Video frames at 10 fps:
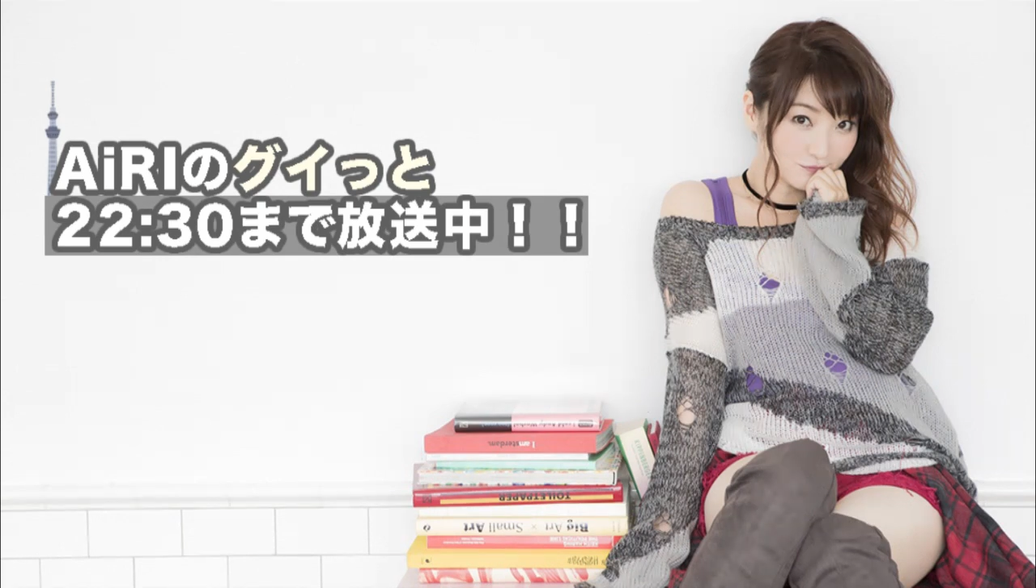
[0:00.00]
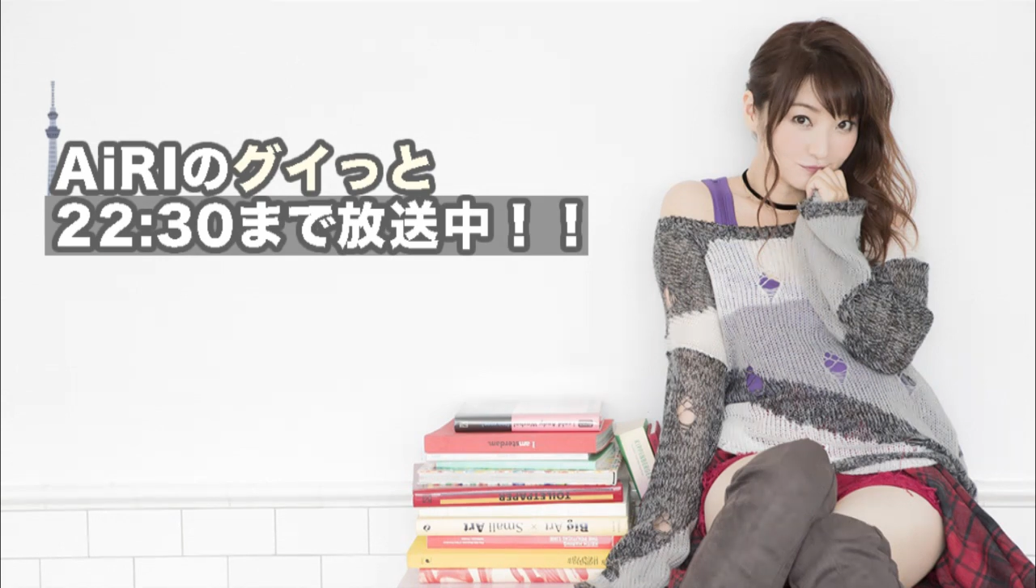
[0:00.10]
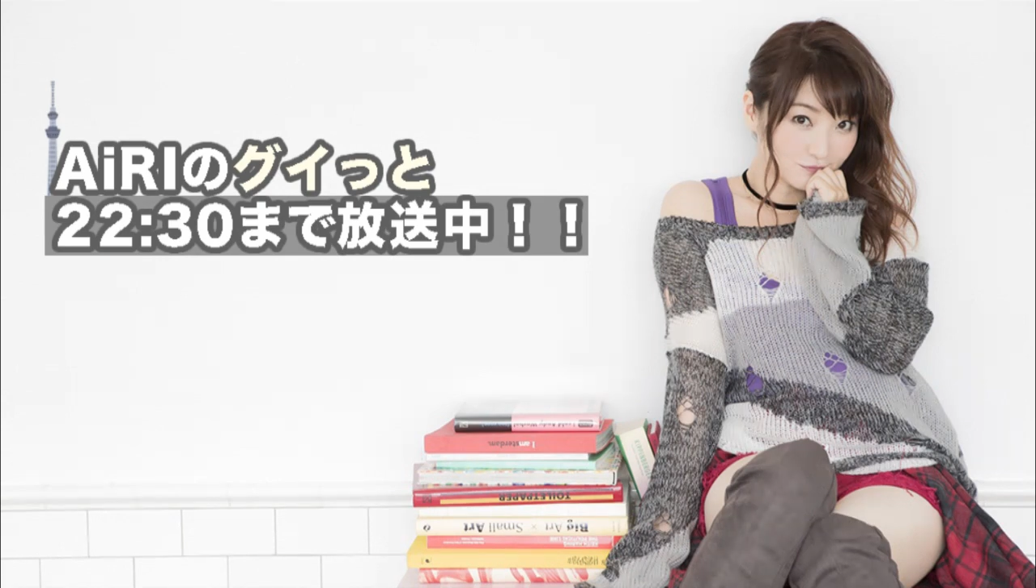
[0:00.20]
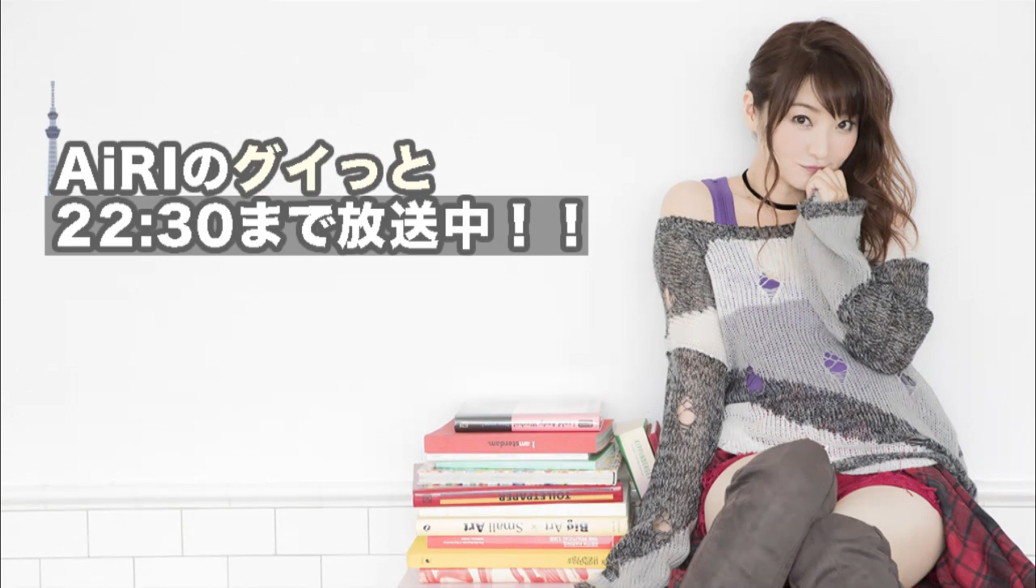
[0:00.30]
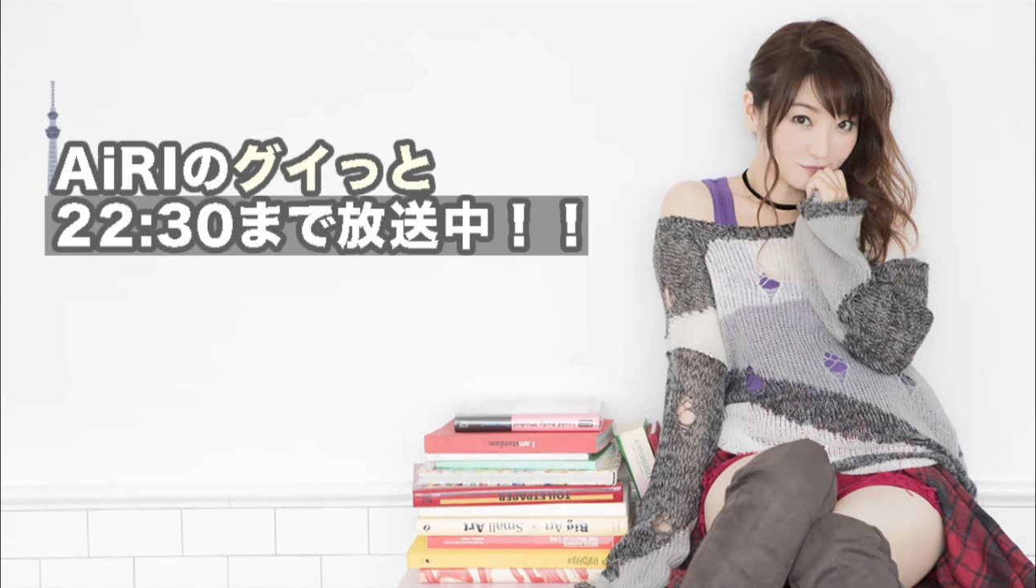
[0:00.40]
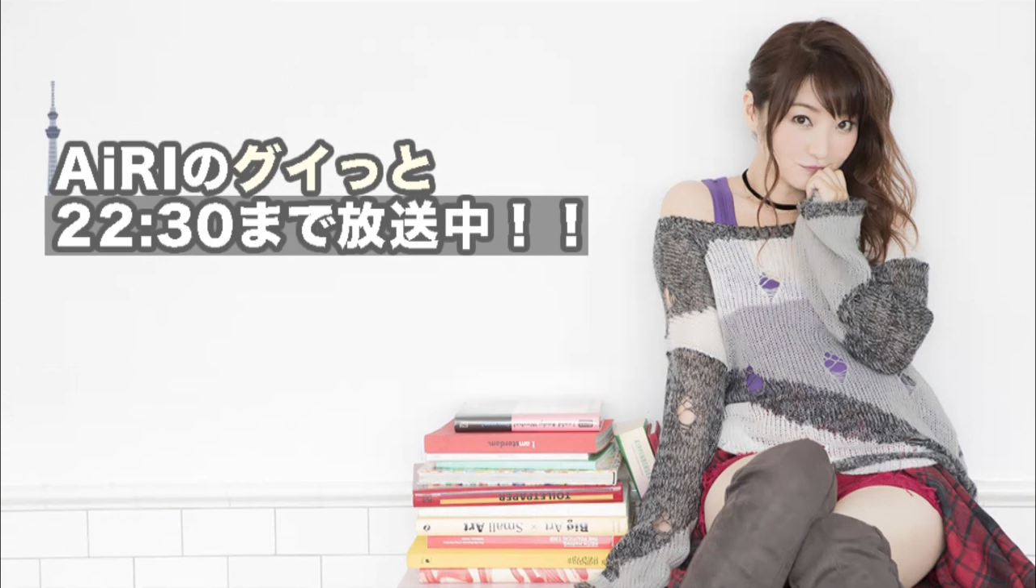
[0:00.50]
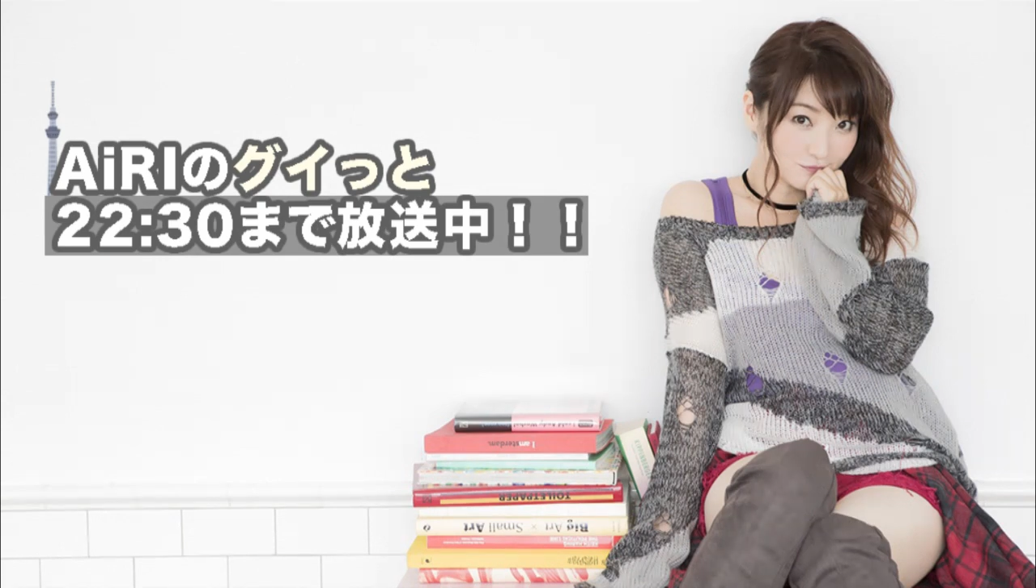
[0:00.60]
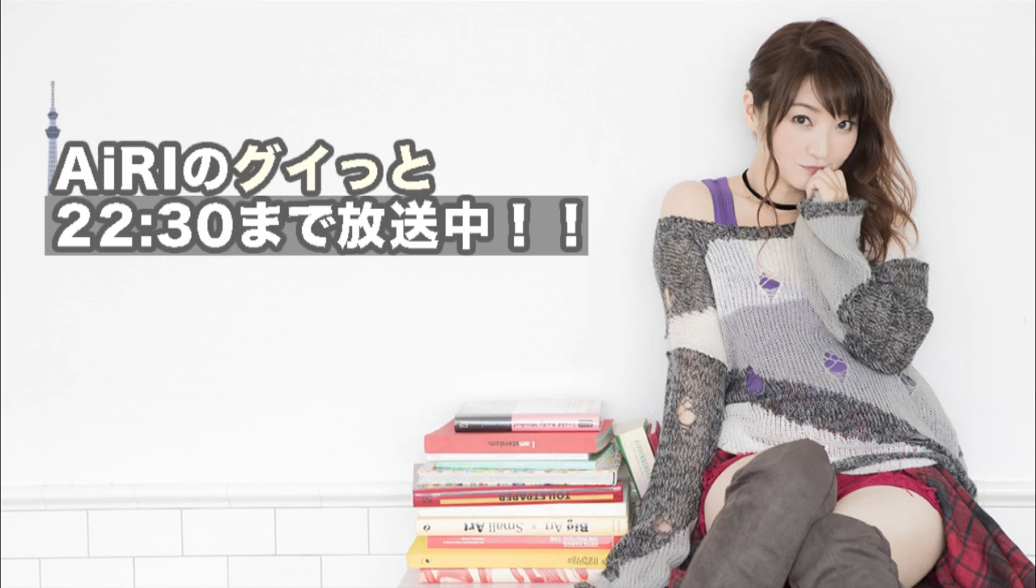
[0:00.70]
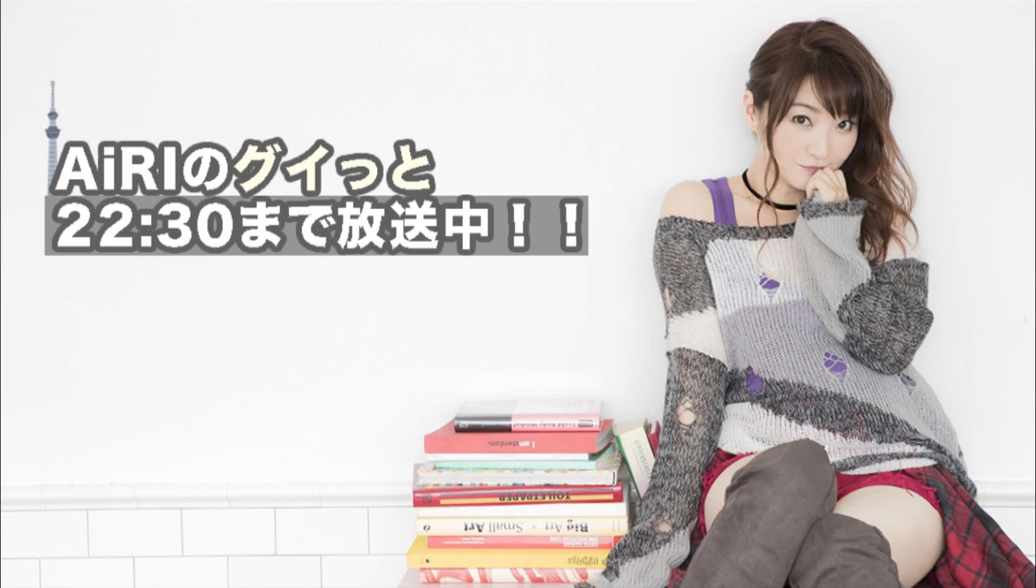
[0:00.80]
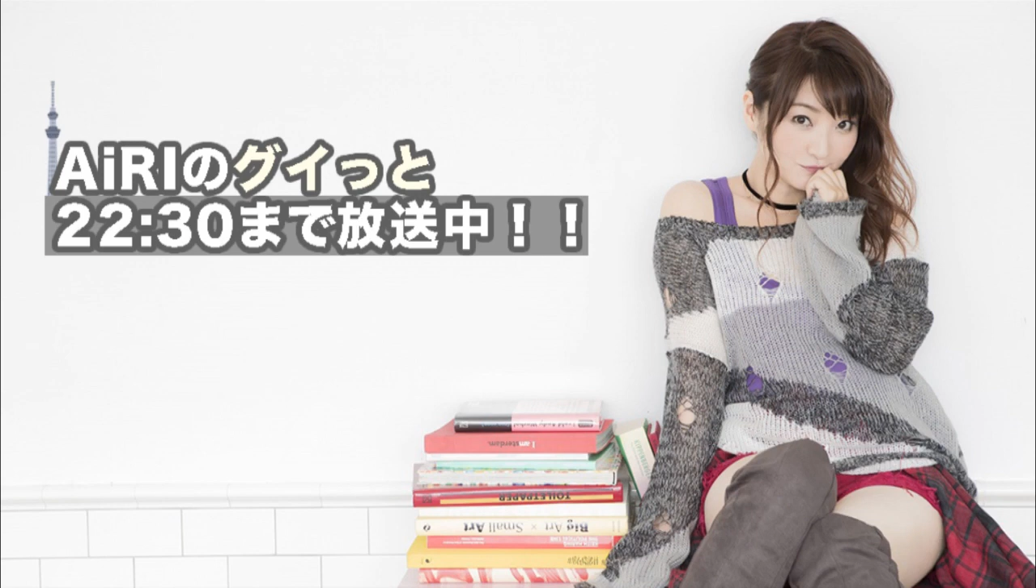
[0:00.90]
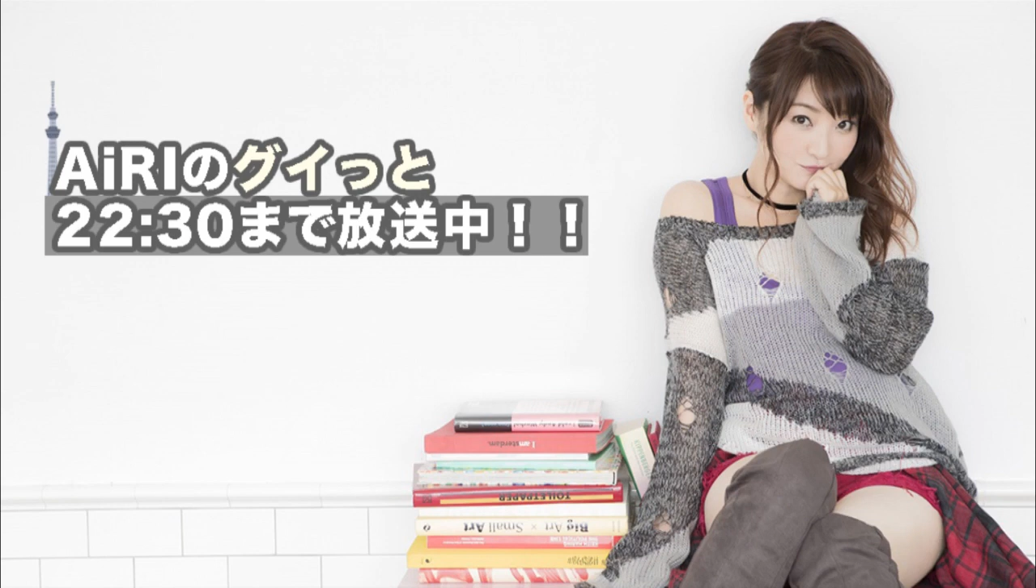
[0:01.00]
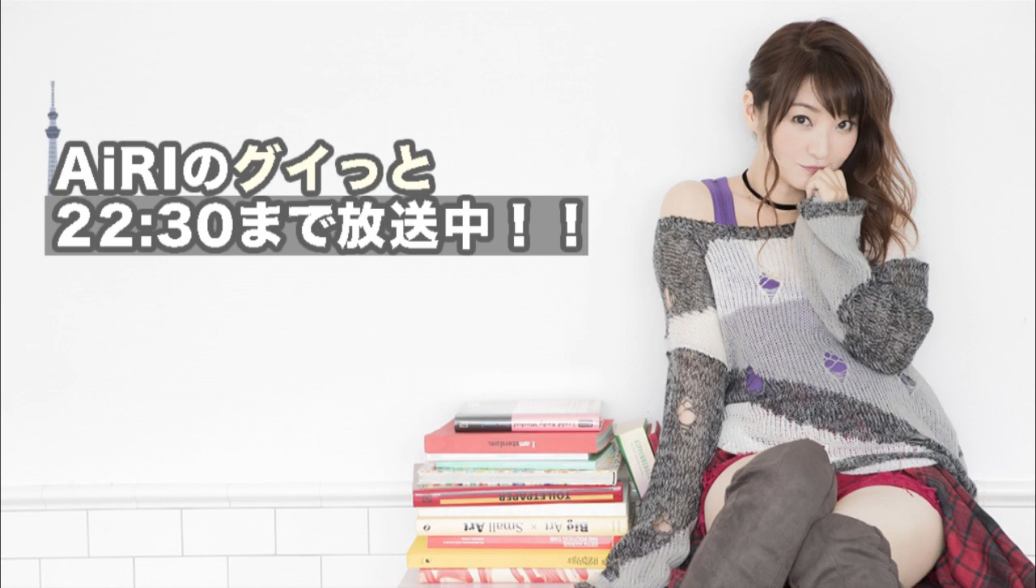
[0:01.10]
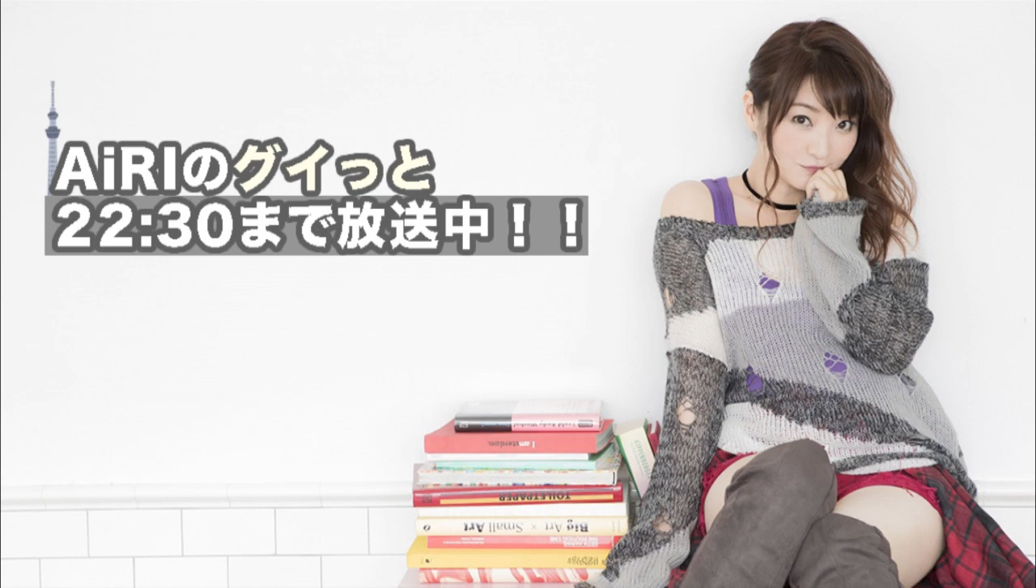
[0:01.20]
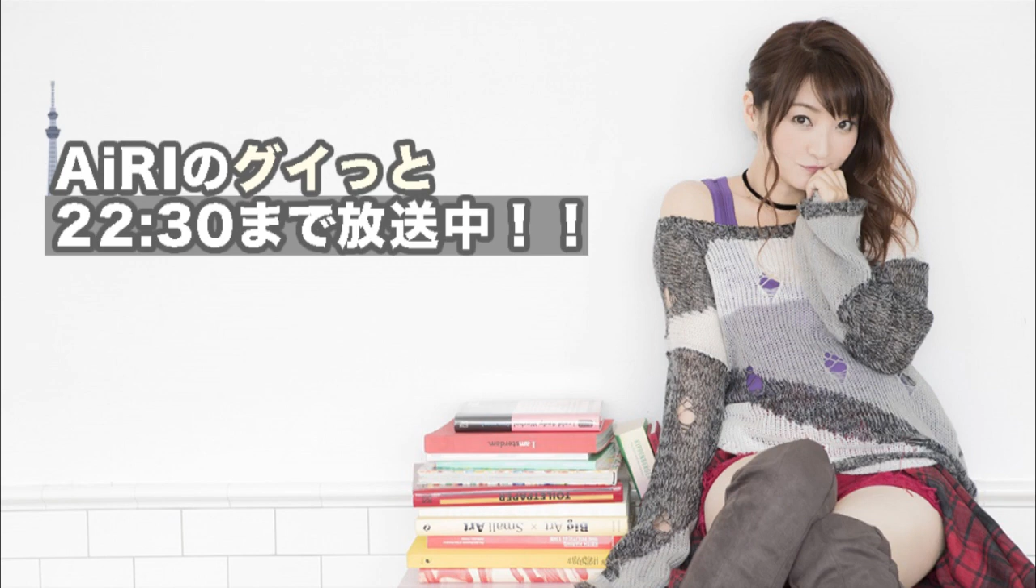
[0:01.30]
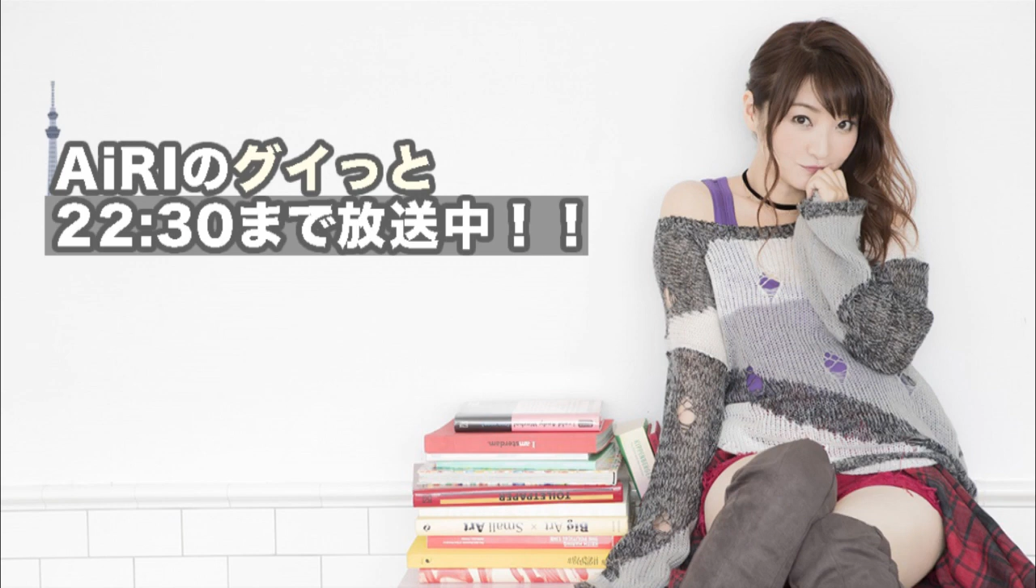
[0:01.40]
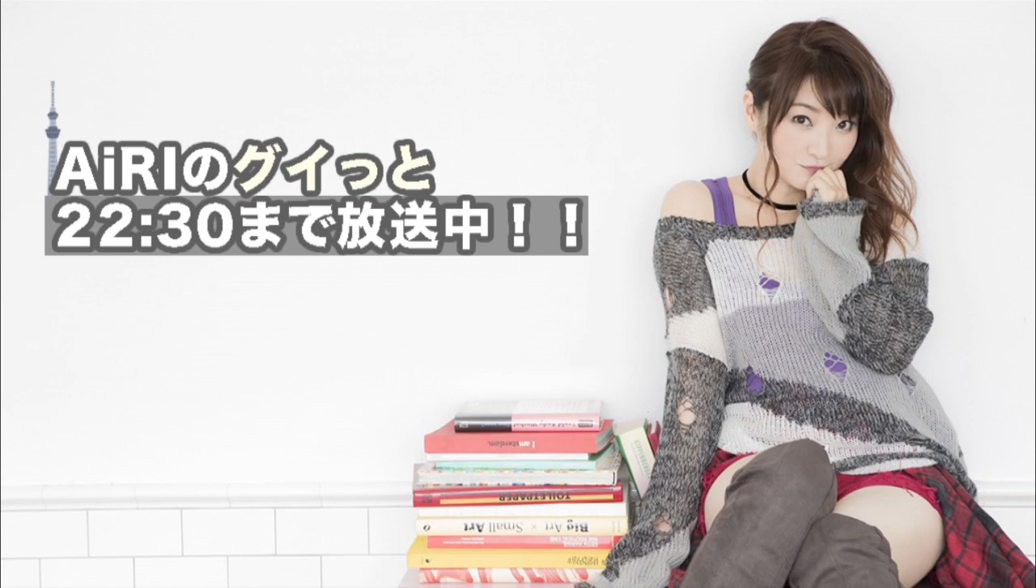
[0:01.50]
ポンって乗っけんのもあったり、